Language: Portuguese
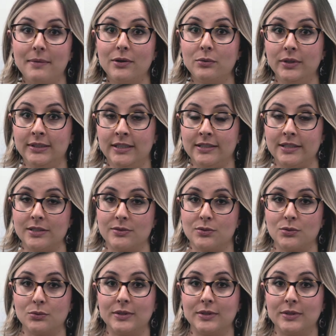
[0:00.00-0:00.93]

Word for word: no endereço